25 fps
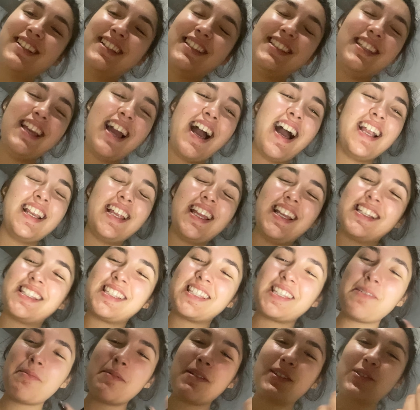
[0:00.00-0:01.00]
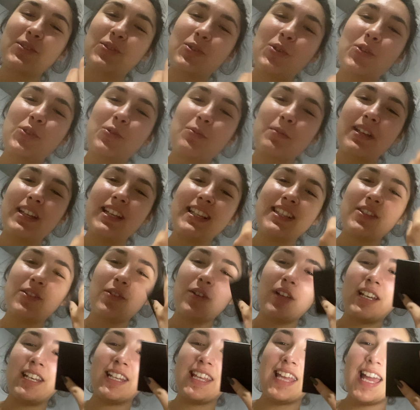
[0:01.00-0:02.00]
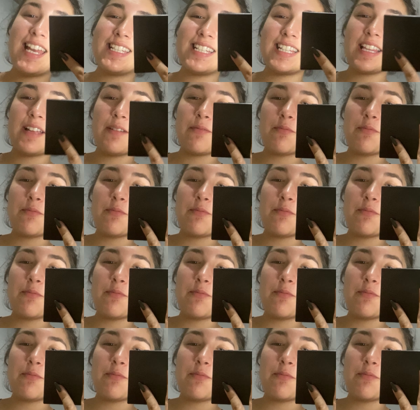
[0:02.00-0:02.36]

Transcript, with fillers: Yani eski meski tost makinesi diyorlardı. Gerçekten